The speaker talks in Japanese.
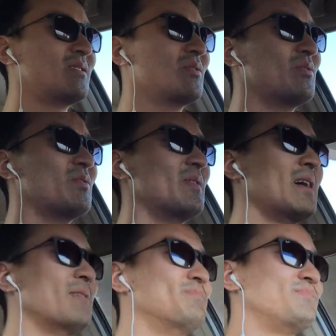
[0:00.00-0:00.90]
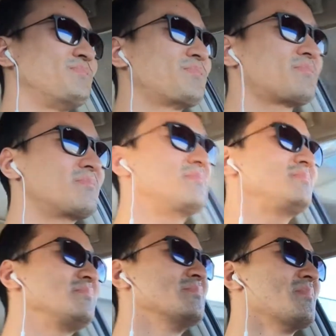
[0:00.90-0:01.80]
今日は
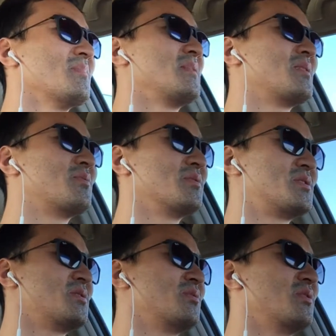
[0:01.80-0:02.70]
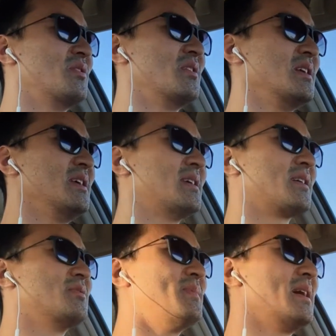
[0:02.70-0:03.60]
こっち来るのに
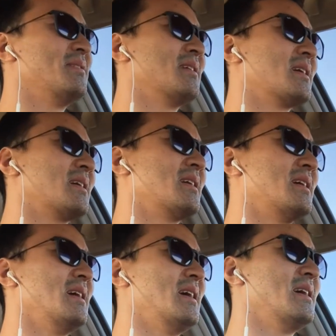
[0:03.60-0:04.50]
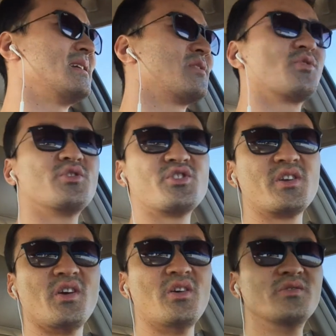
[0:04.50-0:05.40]
100マイルだから、えー、160
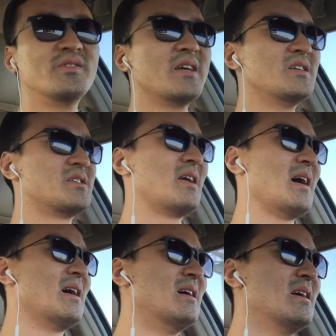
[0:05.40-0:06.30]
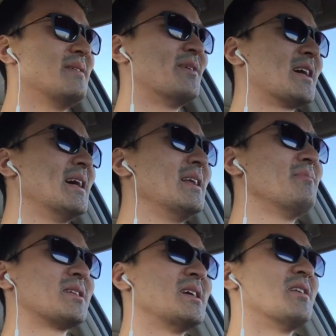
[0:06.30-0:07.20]
キロ運転して今帰りに
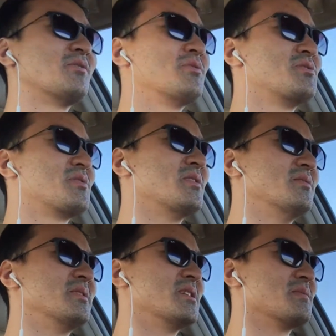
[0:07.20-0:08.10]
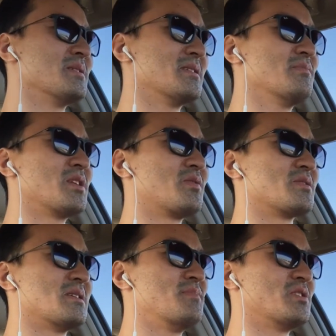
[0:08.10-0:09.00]
また160キロ運転してます、全部で今
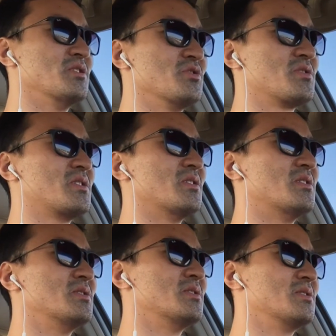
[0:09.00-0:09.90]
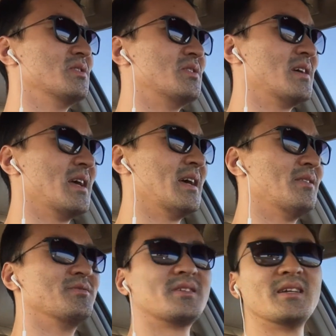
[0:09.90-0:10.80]
日320キロの、
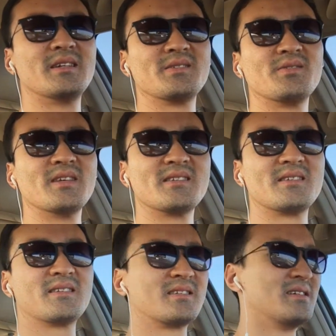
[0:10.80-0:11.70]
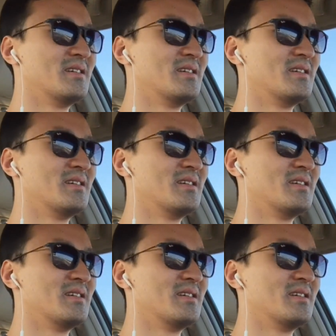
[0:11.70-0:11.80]
えー、運転になりそうです